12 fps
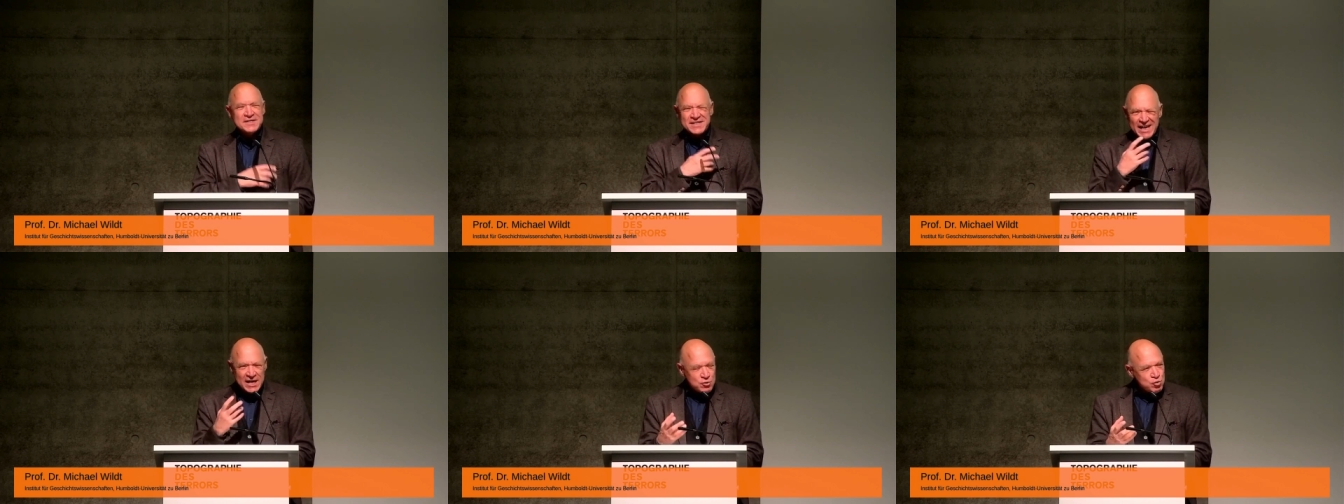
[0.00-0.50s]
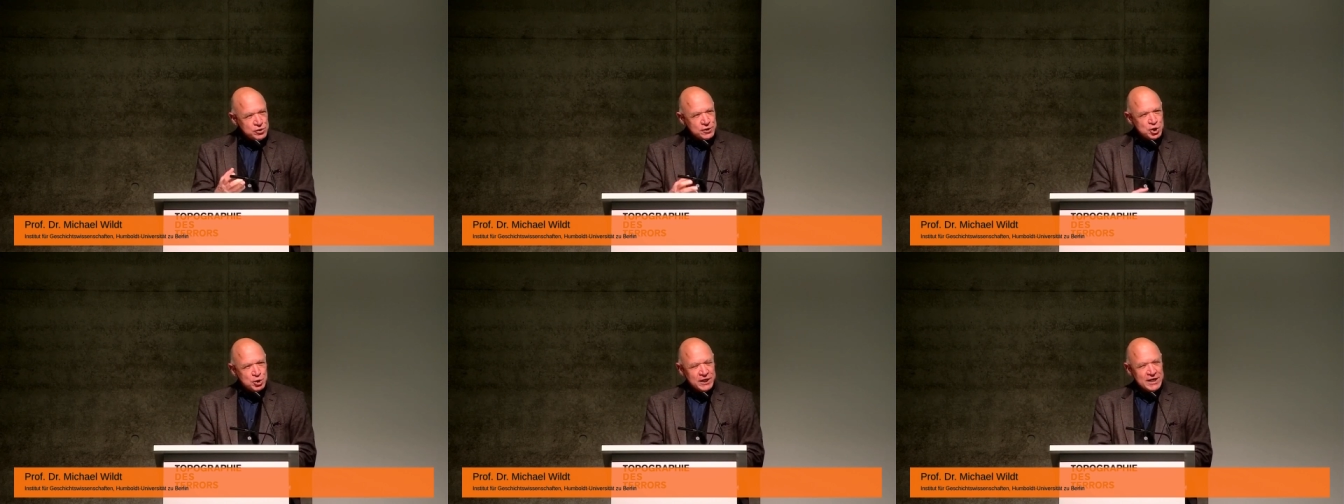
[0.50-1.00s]
sehr
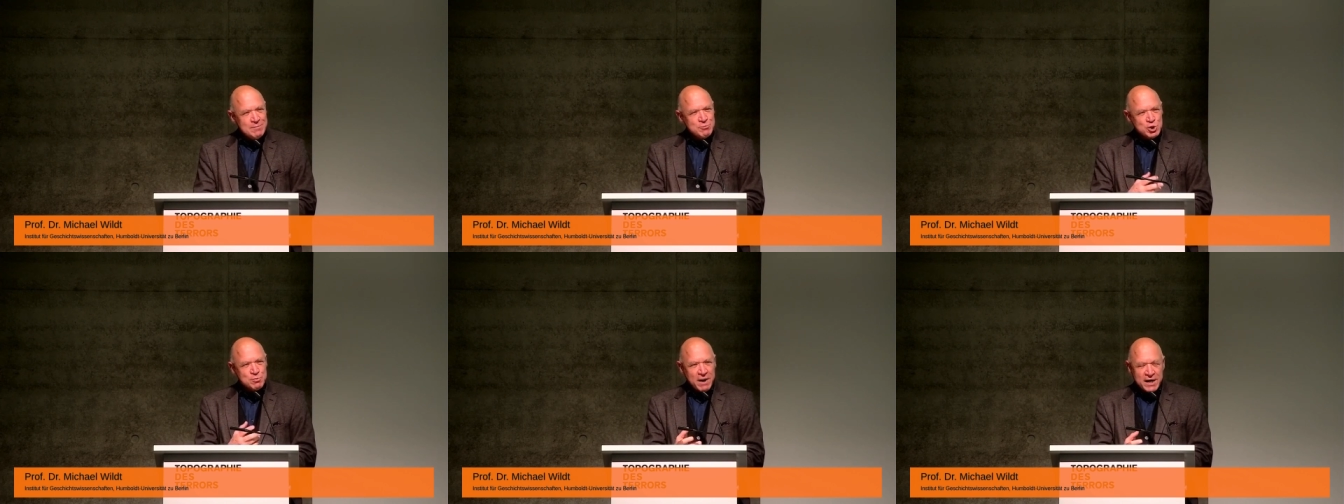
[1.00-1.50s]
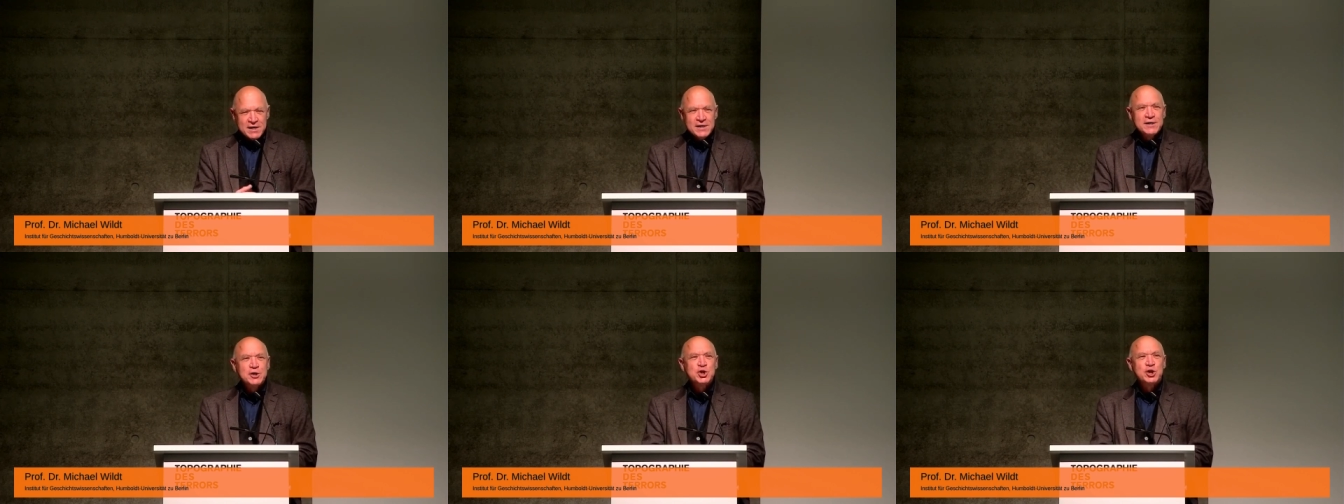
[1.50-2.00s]
gut geschrieben,
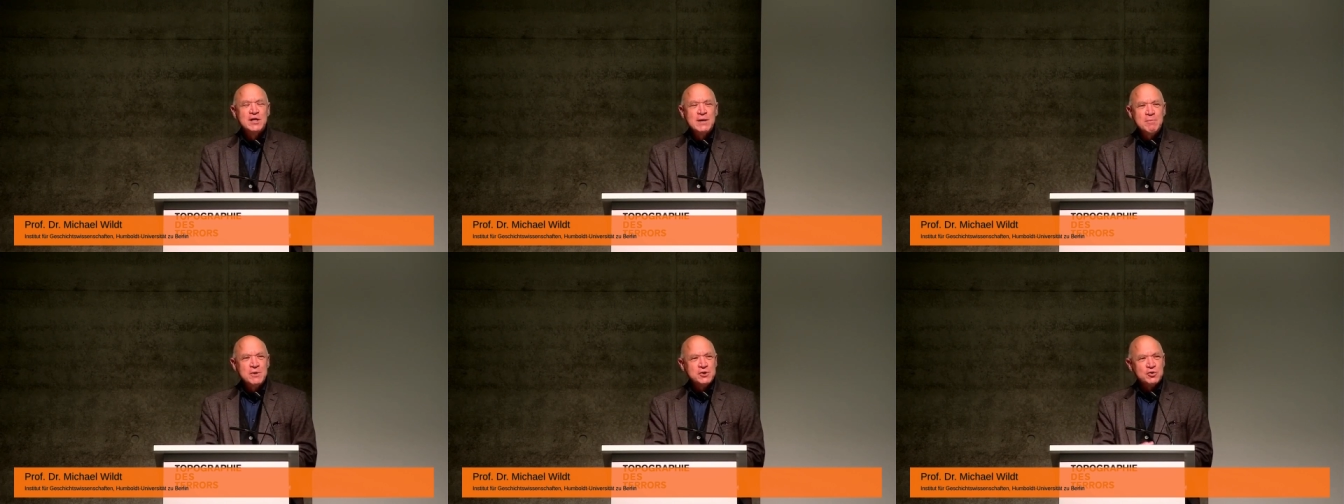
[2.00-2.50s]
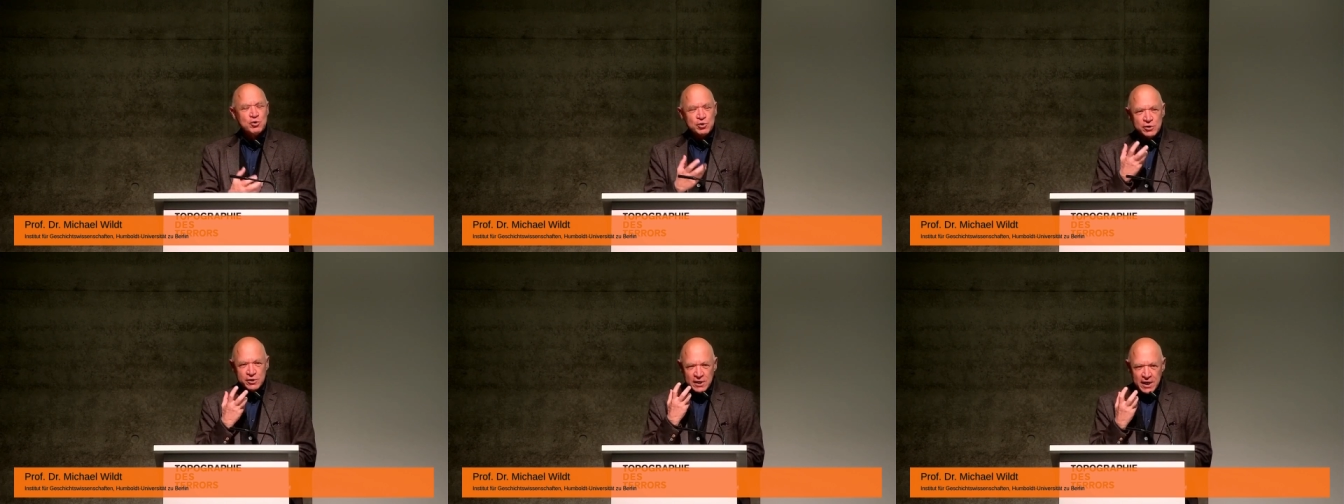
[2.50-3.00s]
spannend geschriebenes
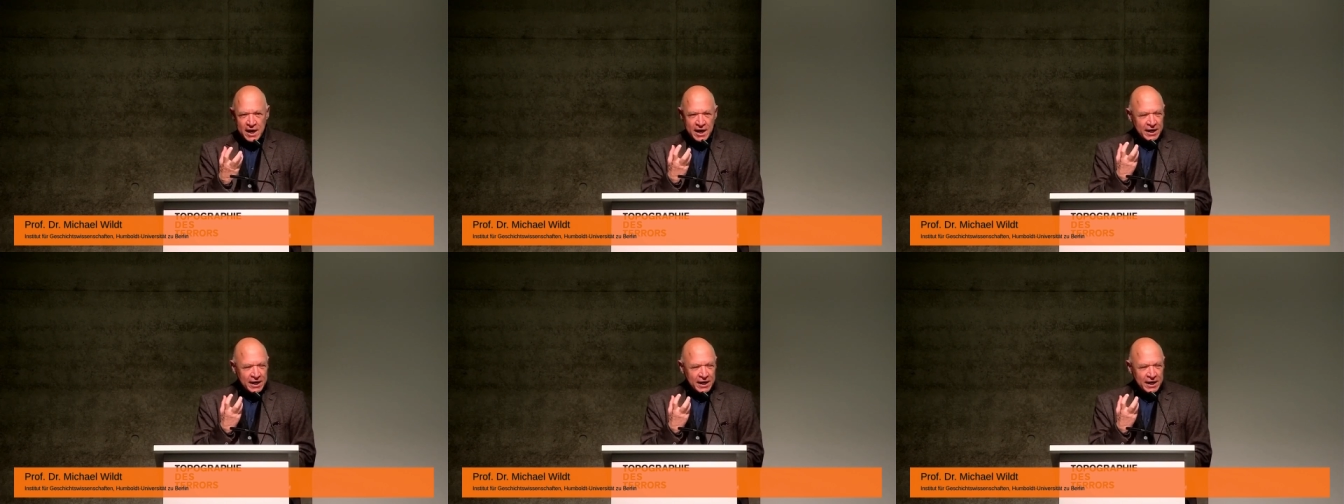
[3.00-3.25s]
und